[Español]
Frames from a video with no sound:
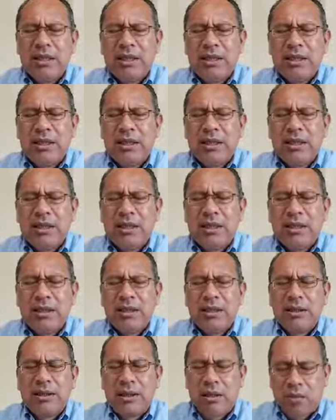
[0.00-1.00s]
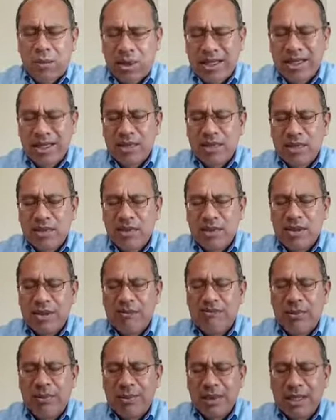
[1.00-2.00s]
Eh, te acuerdes de nuestras
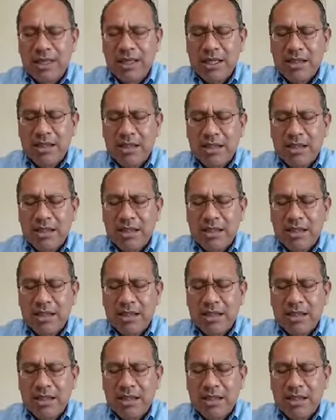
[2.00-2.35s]
familias,